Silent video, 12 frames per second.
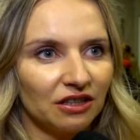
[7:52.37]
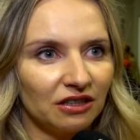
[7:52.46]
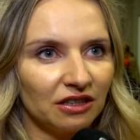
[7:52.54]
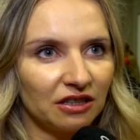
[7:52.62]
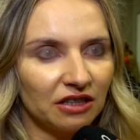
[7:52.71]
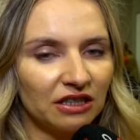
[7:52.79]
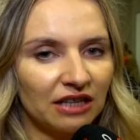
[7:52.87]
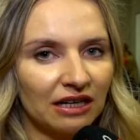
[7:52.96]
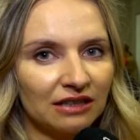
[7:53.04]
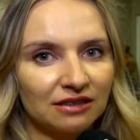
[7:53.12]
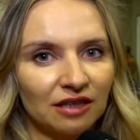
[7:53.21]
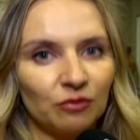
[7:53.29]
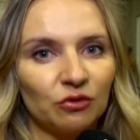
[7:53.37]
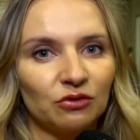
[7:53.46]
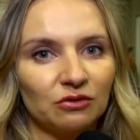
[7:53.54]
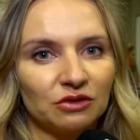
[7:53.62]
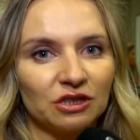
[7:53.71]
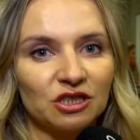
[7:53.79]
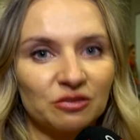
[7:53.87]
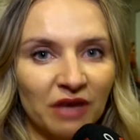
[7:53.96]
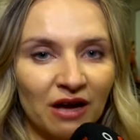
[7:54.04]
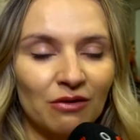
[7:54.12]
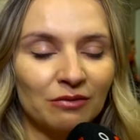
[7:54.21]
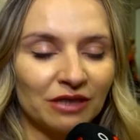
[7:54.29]
i kilka lat temu nie
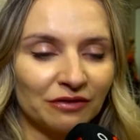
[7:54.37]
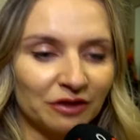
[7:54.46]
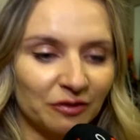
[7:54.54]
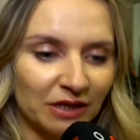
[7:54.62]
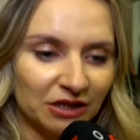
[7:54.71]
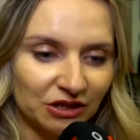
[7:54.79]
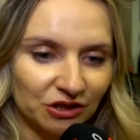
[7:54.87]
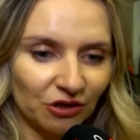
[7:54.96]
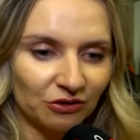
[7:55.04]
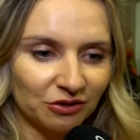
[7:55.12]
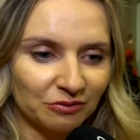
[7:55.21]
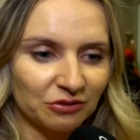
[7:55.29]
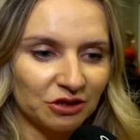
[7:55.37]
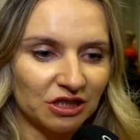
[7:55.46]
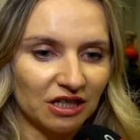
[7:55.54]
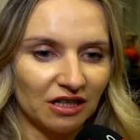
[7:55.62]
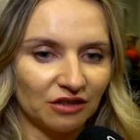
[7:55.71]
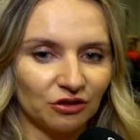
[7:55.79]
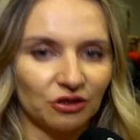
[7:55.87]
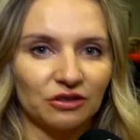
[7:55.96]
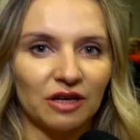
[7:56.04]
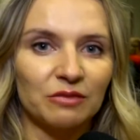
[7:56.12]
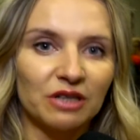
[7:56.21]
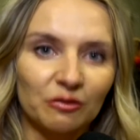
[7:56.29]
śmiałam nawet marzyć o tym, że
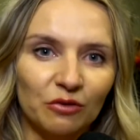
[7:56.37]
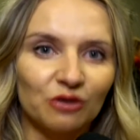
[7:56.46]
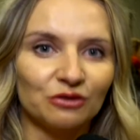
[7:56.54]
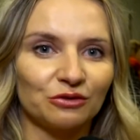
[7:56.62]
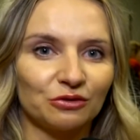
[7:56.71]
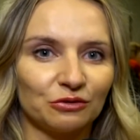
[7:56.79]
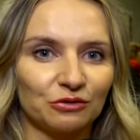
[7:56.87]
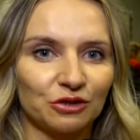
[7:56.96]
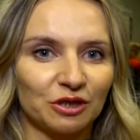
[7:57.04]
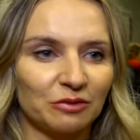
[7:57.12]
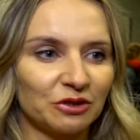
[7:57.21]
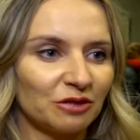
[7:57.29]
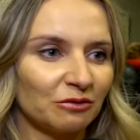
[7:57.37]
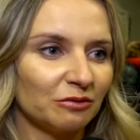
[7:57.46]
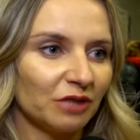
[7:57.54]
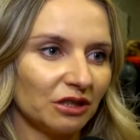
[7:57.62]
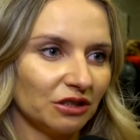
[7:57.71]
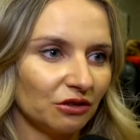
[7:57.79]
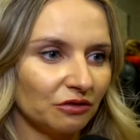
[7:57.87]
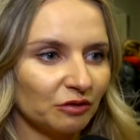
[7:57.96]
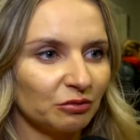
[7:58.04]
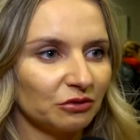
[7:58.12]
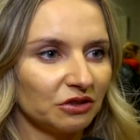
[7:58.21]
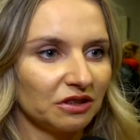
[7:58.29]
dokonamy remontu, że będziemy mieli
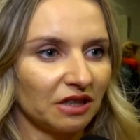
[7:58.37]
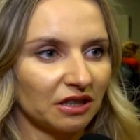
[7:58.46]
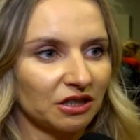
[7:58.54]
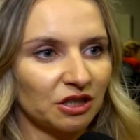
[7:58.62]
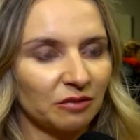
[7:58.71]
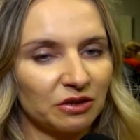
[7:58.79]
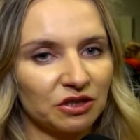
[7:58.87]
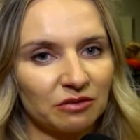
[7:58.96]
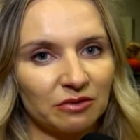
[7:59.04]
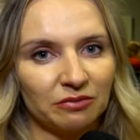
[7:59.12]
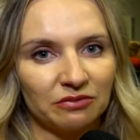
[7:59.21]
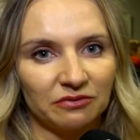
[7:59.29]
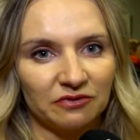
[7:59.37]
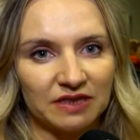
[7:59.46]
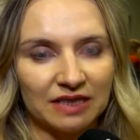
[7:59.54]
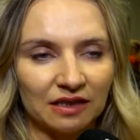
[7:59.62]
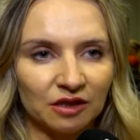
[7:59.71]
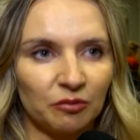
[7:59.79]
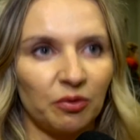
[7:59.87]
nowy budynek, że będziemy w stanie